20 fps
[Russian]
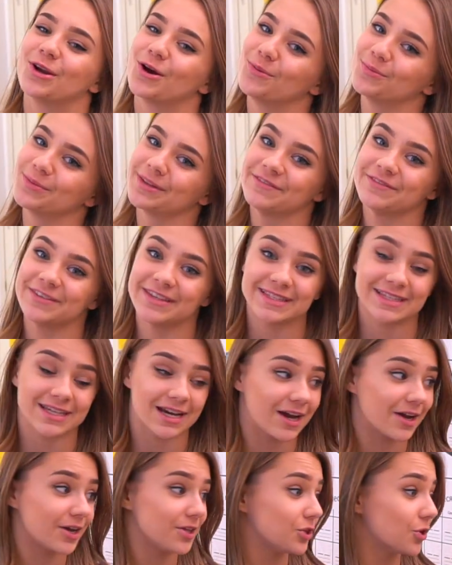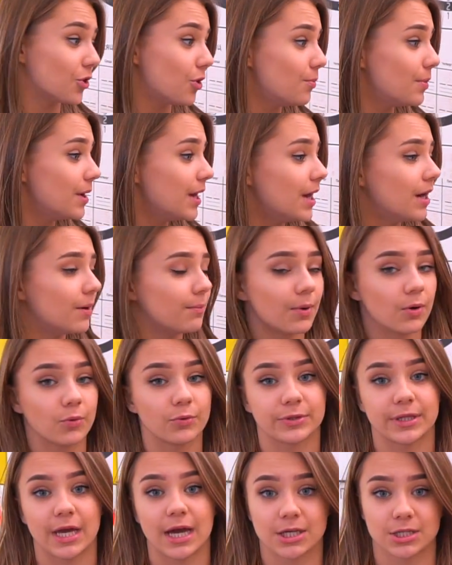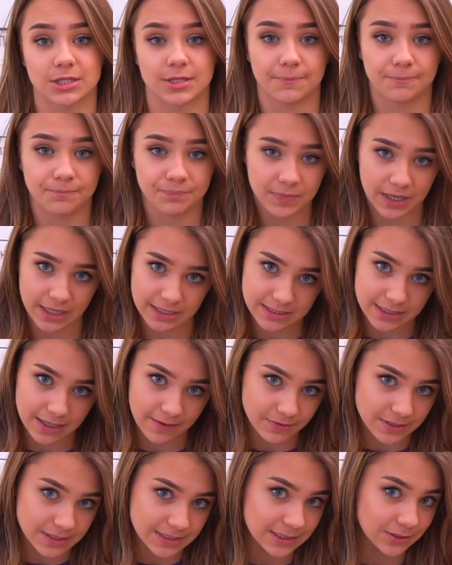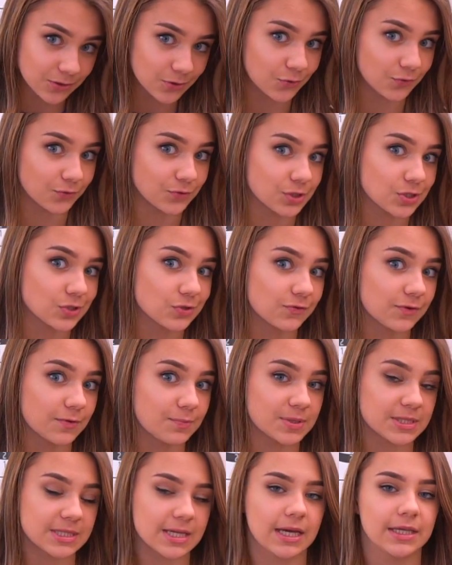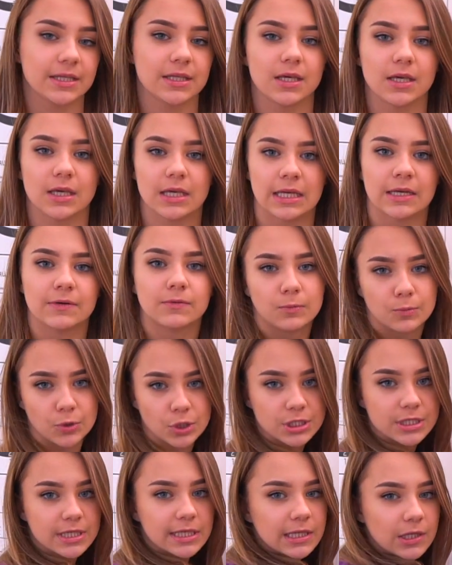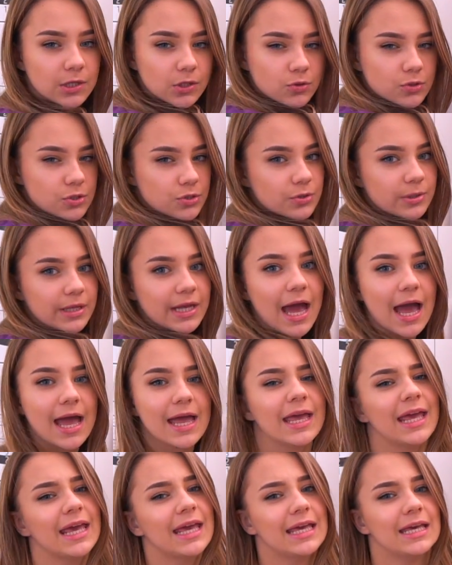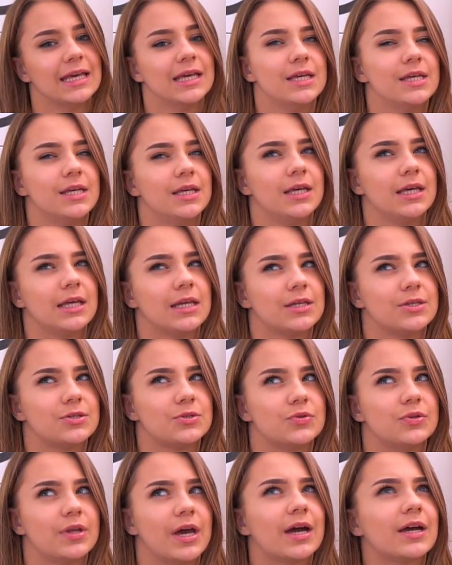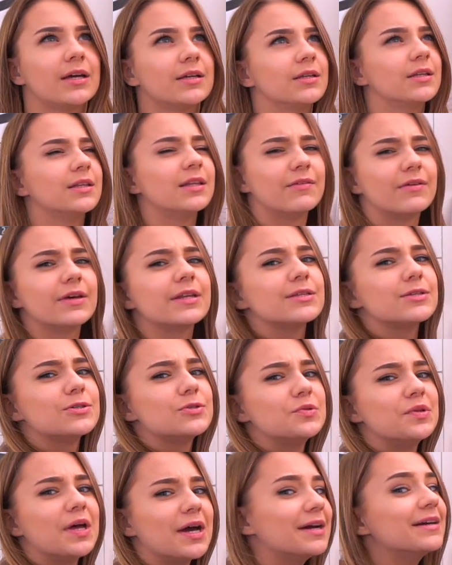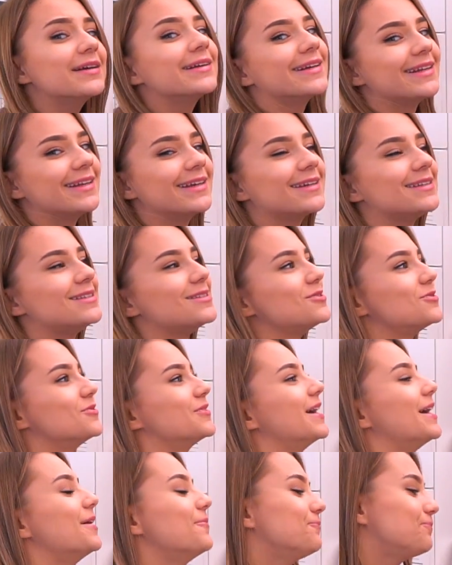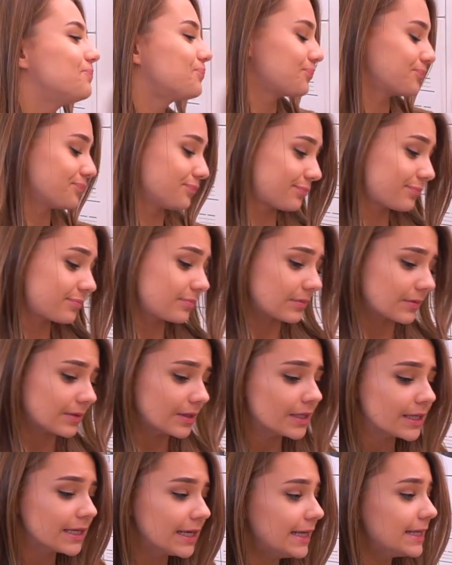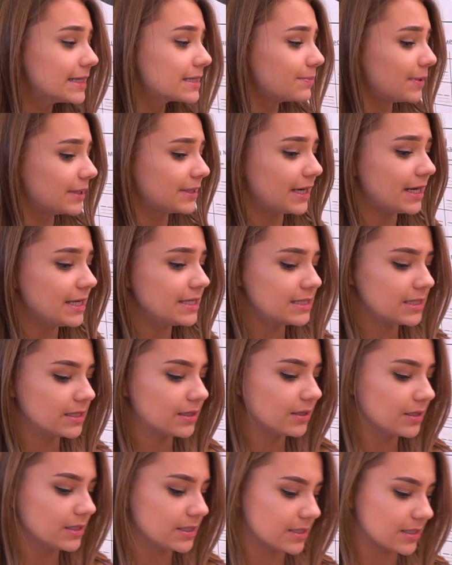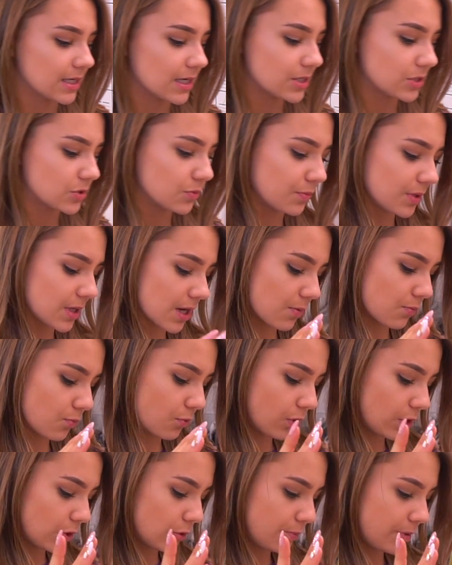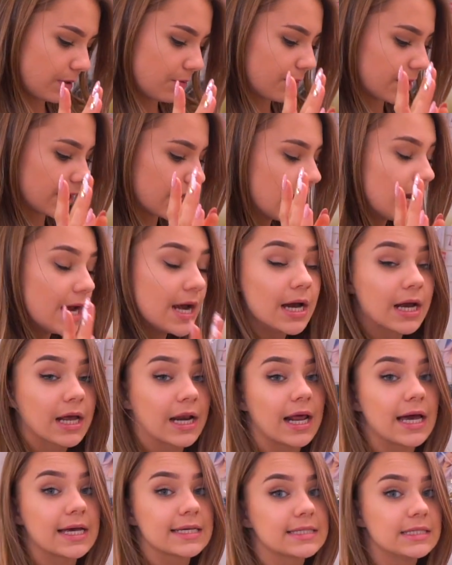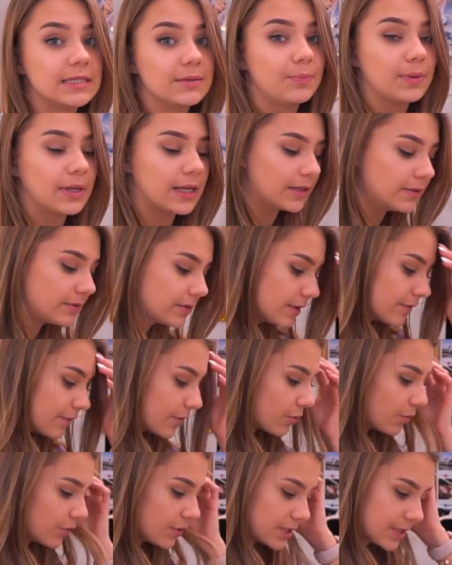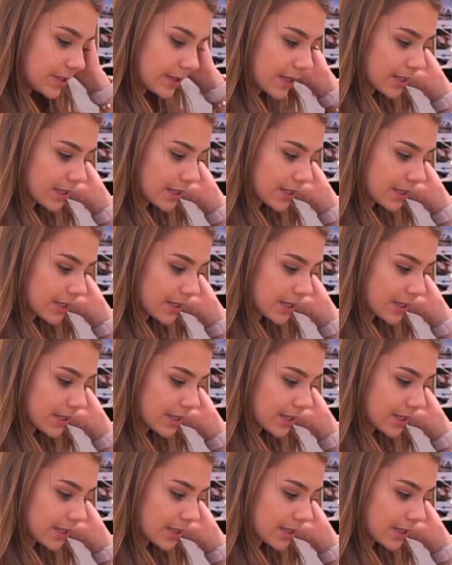подробное видео о нем, могу также оставить ссылку внизу в описании, или вы можете кликнуть сюда, или сюда, наверное, сюда, кликайте сюда, и смотрите, здесь у меня мой любимый красный плед новогодний,